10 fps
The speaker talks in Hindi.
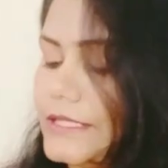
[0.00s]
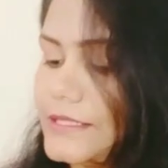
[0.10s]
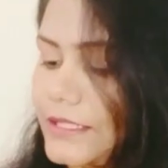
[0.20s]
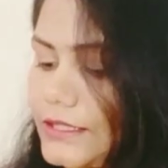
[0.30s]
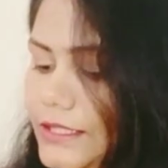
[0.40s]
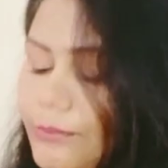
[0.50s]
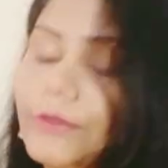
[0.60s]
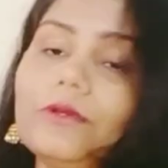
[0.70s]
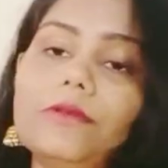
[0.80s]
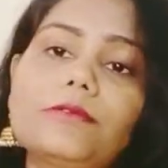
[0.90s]
सकते हैं
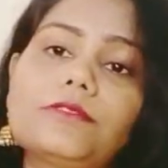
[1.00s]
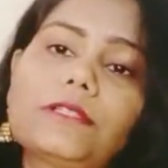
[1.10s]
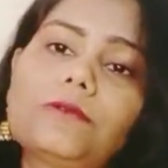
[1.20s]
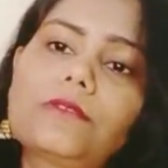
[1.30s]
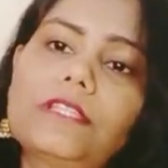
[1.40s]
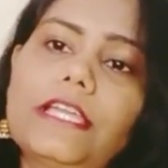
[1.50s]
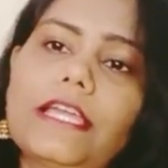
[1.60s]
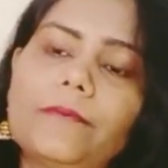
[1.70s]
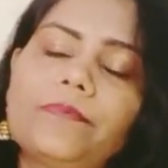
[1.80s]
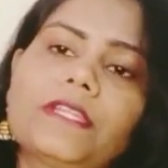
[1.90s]
ब्यूटीफुल सी कुर्ती है
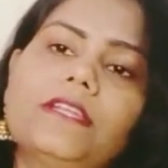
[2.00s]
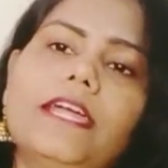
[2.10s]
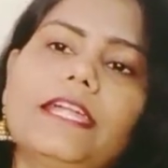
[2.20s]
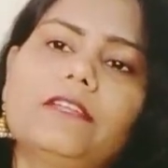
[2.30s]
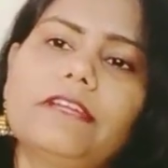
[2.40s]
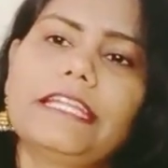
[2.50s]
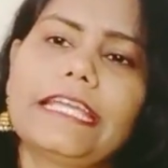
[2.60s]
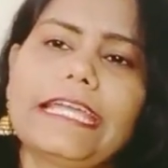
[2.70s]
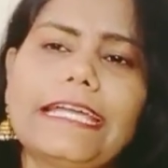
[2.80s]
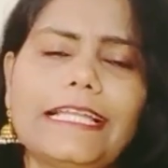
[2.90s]
लाइट वेट
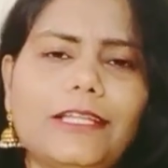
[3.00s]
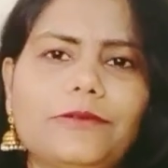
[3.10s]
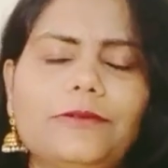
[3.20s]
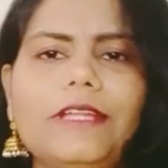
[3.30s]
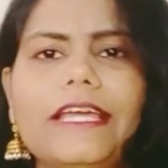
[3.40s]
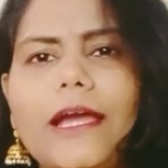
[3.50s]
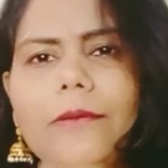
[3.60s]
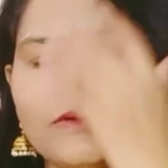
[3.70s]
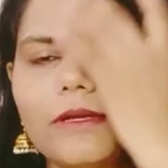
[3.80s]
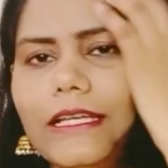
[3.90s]
है कलरफुल है
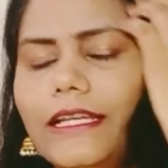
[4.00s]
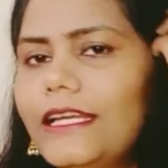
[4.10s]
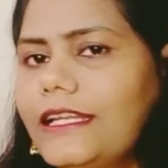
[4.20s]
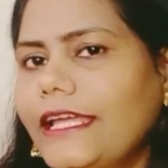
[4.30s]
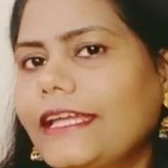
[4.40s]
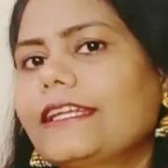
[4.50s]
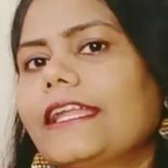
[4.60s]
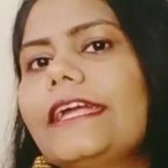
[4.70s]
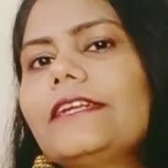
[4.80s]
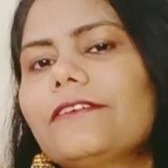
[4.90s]
आप लाइक
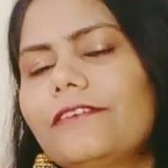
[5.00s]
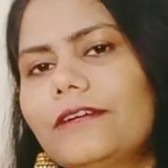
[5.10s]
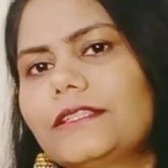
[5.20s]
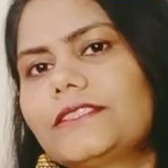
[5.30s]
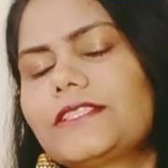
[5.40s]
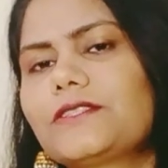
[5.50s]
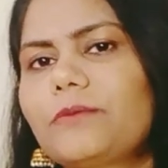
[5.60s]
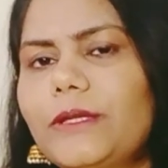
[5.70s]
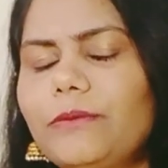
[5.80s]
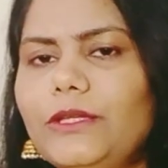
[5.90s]
लाइट फंक्शंस
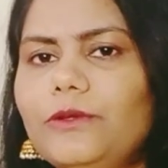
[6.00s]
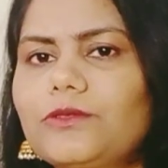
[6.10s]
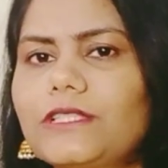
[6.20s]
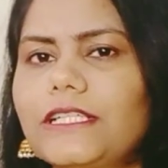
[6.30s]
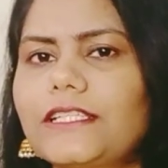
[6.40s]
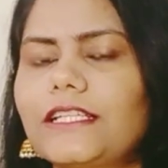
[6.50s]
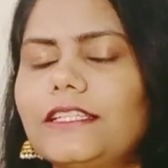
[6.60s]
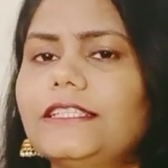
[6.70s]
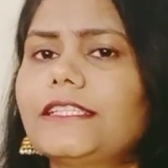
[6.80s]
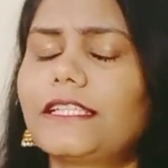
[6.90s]
में भी यूज़ कर सकते
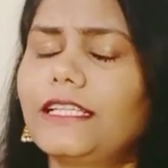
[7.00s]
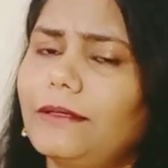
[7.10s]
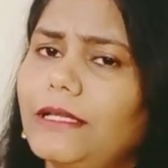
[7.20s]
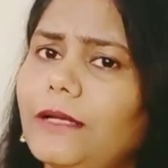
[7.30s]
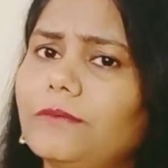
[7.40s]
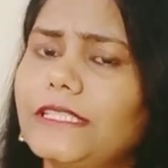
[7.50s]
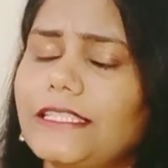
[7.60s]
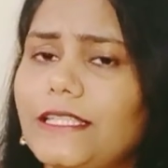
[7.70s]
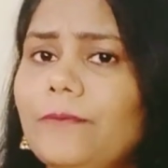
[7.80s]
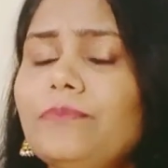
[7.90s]
हैं जनरली हम
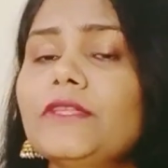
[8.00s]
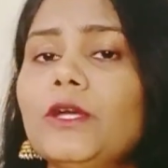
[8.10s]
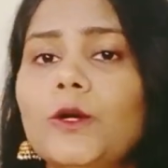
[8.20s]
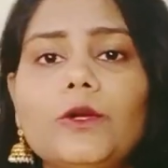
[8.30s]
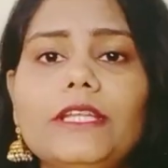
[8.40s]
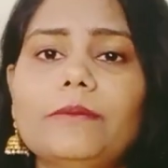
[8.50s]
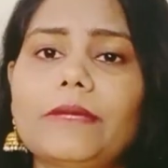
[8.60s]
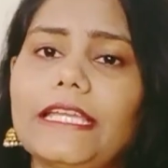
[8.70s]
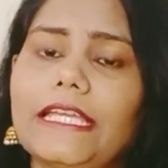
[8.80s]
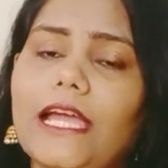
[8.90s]
जैसे होली
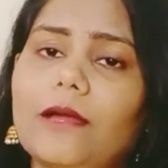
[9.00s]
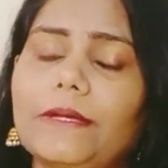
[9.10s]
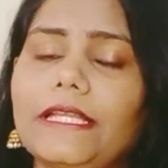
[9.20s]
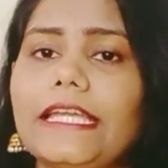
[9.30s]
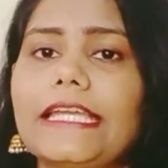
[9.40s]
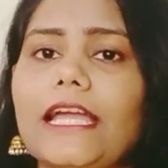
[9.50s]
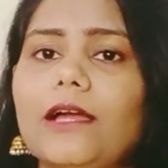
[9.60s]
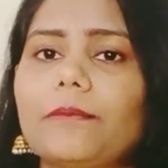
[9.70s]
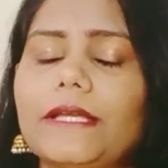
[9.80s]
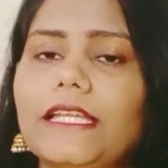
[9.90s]
में क्या पहने क्या
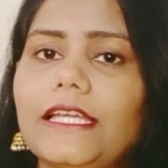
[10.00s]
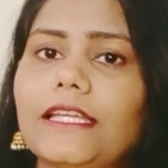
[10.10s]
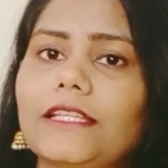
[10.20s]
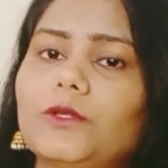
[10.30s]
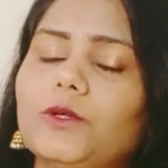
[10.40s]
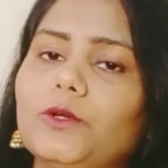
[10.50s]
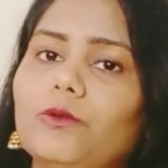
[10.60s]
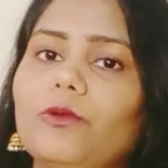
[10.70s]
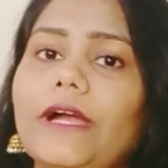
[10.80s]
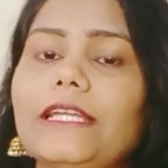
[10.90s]
पहने तो
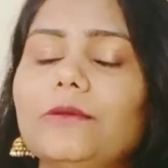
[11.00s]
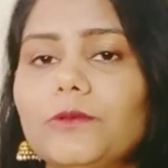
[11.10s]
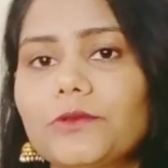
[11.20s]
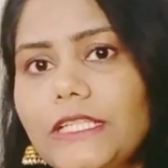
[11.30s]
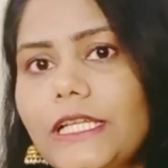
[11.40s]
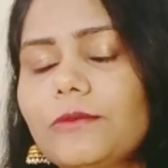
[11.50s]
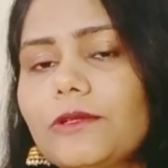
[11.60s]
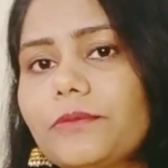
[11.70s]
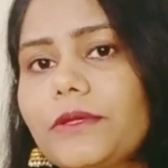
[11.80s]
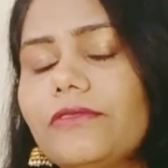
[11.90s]
वाइट मोस्टली हम
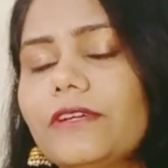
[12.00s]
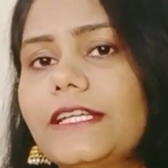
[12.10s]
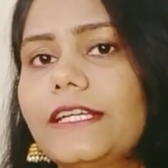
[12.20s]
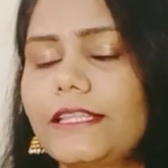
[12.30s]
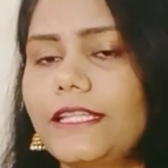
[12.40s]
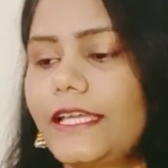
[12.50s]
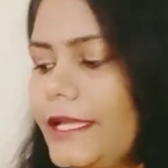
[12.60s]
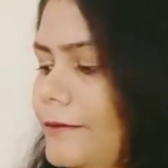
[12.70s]
लोग प्रीफर करते हैं